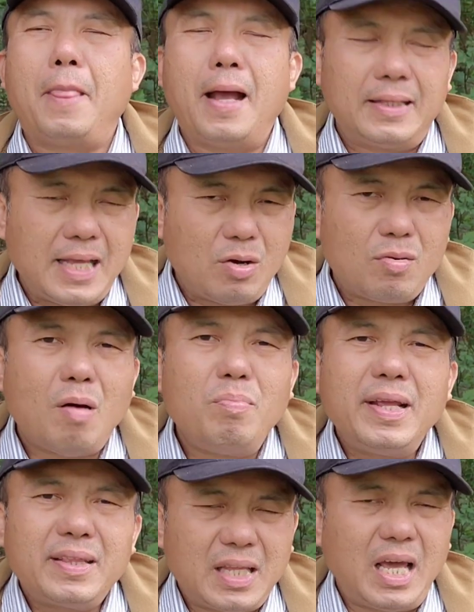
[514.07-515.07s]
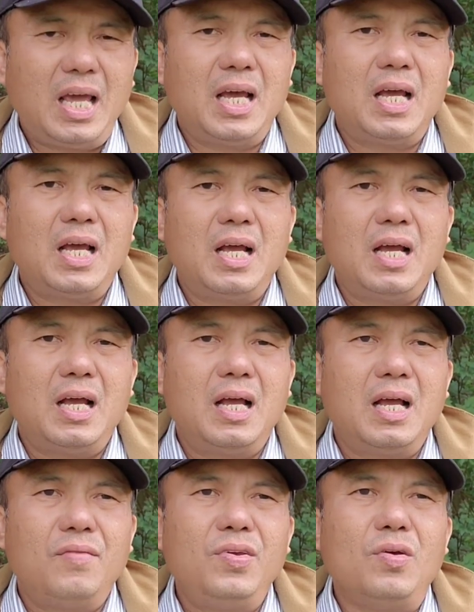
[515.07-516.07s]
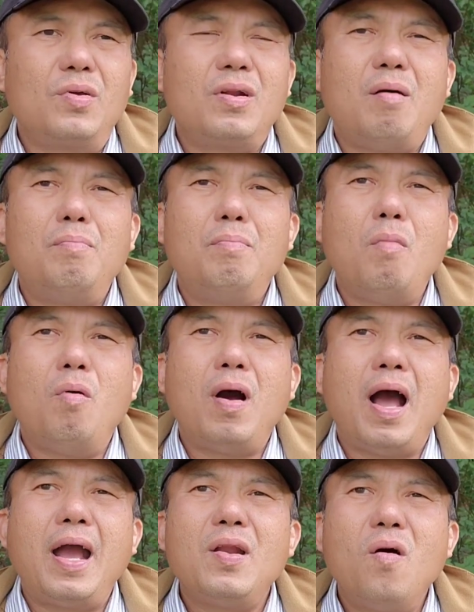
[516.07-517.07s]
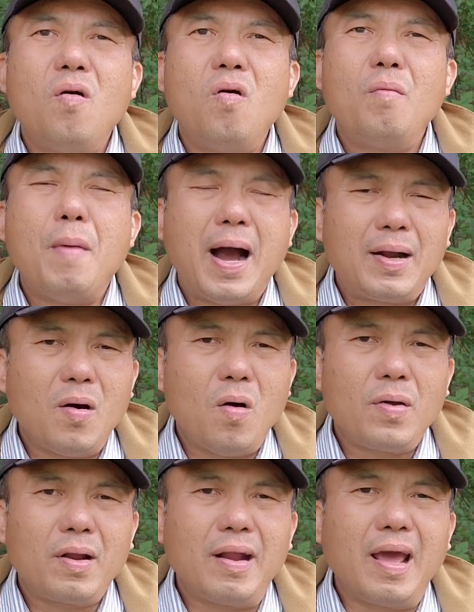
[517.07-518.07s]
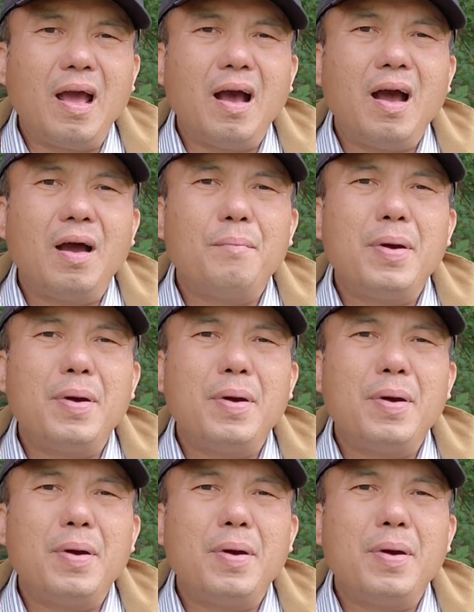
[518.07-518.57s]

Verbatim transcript: À, thì có đóng ít tiền ví dụ như đóng một hai đô ba đô để ờ,